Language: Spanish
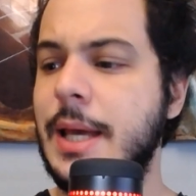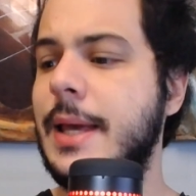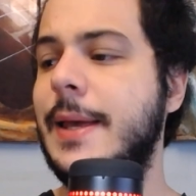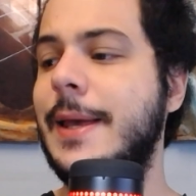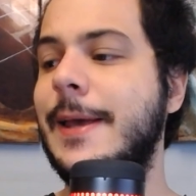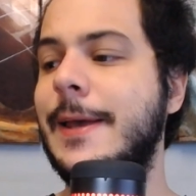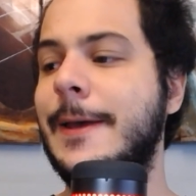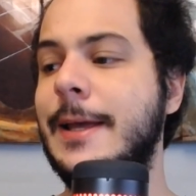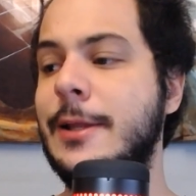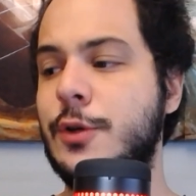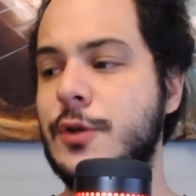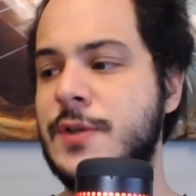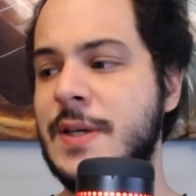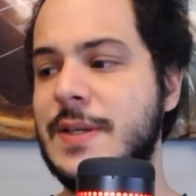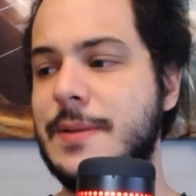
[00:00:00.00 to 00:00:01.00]
Eh,
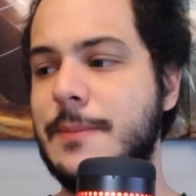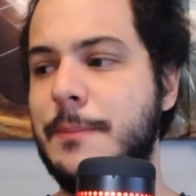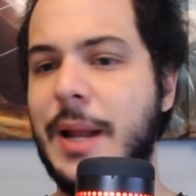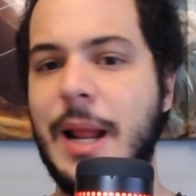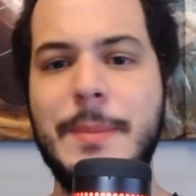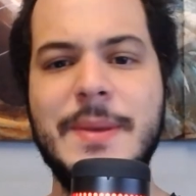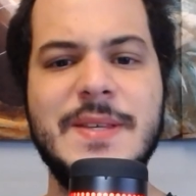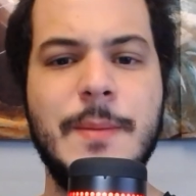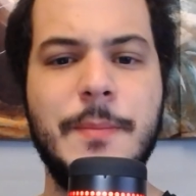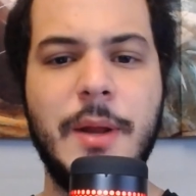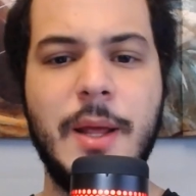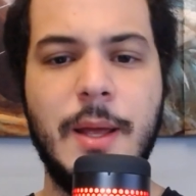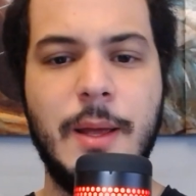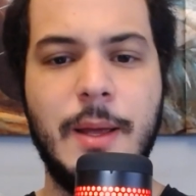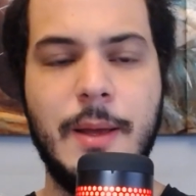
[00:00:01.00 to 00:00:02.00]
entonces, para mí
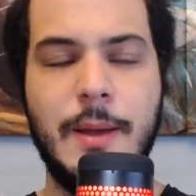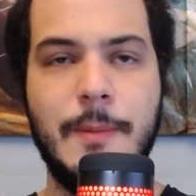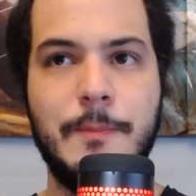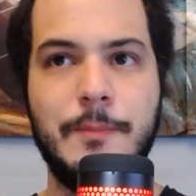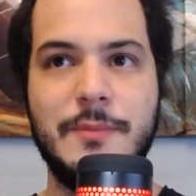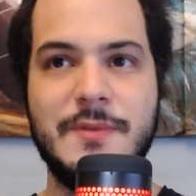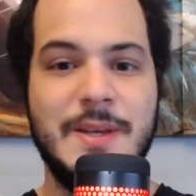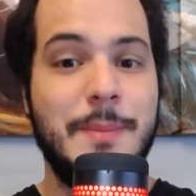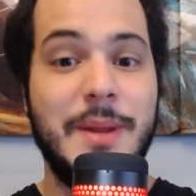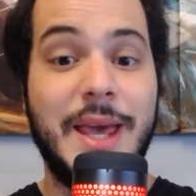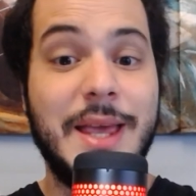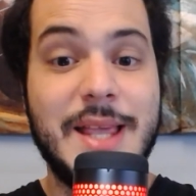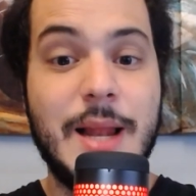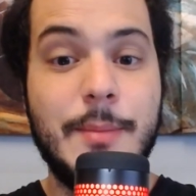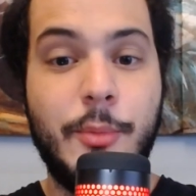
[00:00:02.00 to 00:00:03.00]
siempre, siempre es
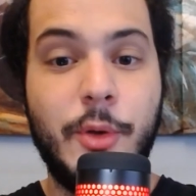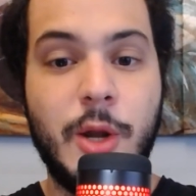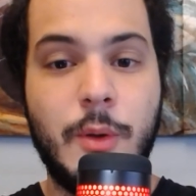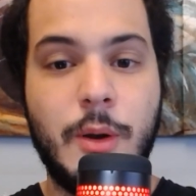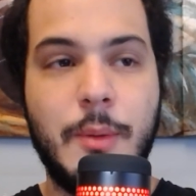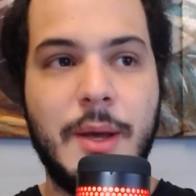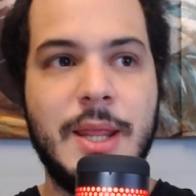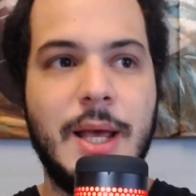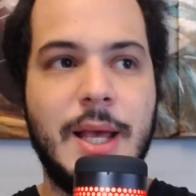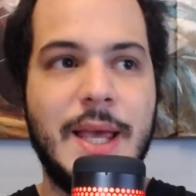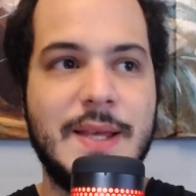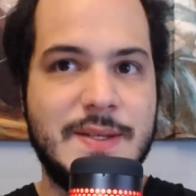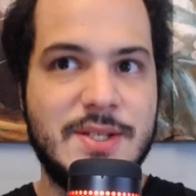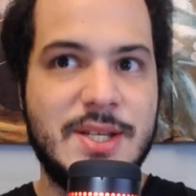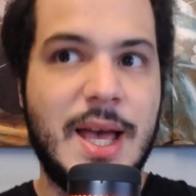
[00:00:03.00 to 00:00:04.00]
genial poder ver bandas que
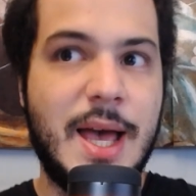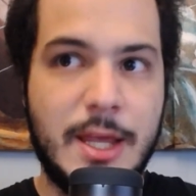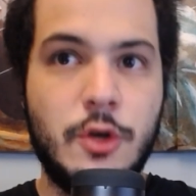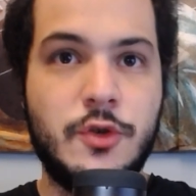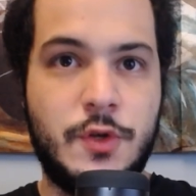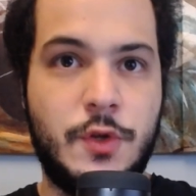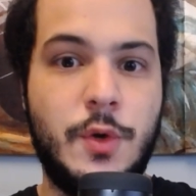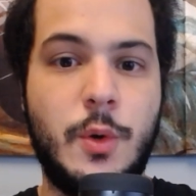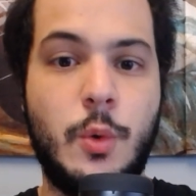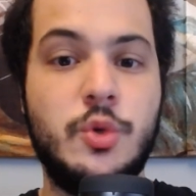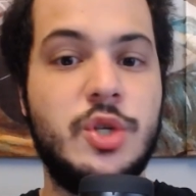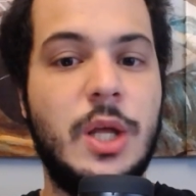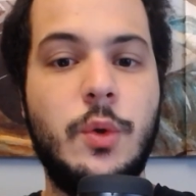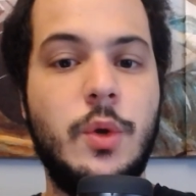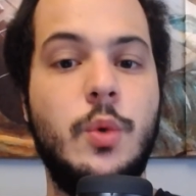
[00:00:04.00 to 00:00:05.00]
hace ya años estoy
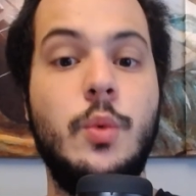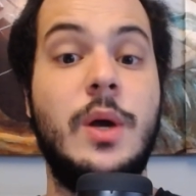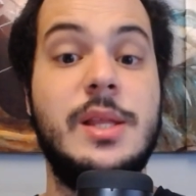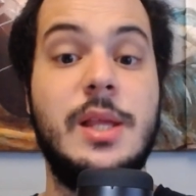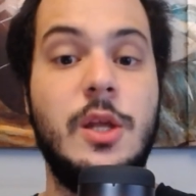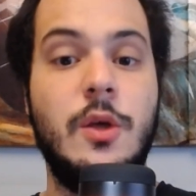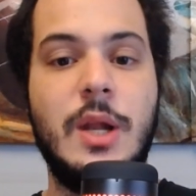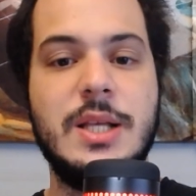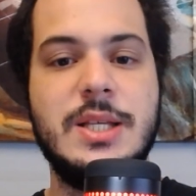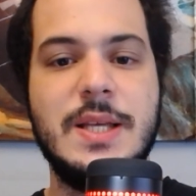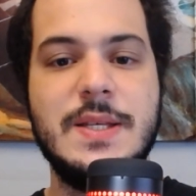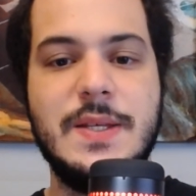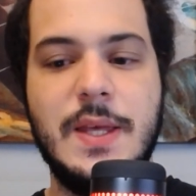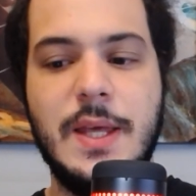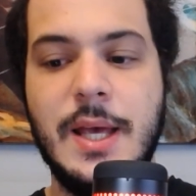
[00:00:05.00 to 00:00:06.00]
escuchando y nunca he tenido la
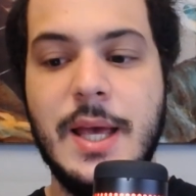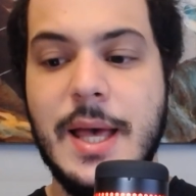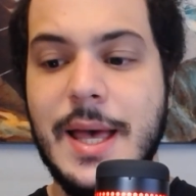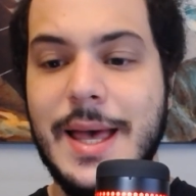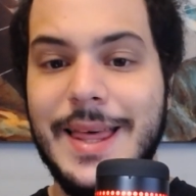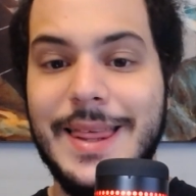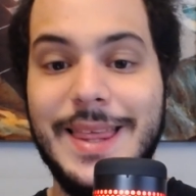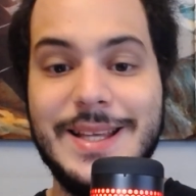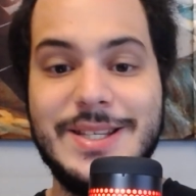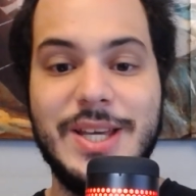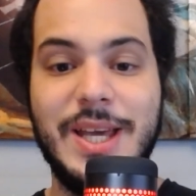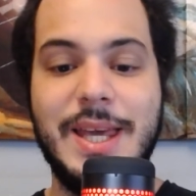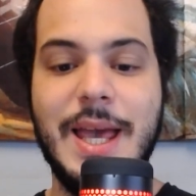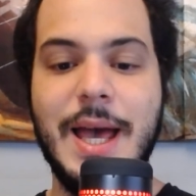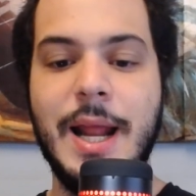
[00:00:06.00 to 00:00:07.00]
chance de, de
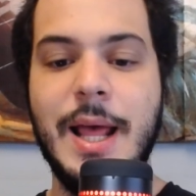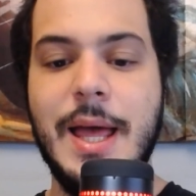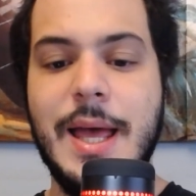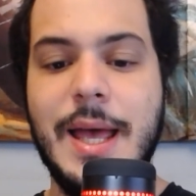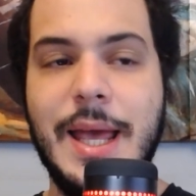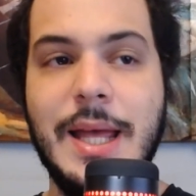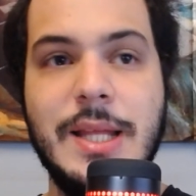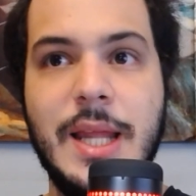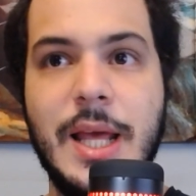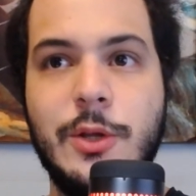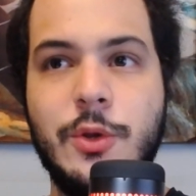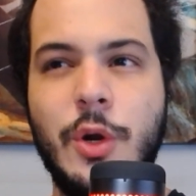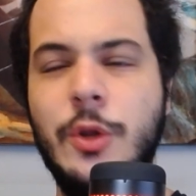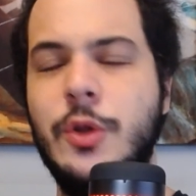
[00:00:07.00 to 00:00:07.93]
chequear en directo. ¿no?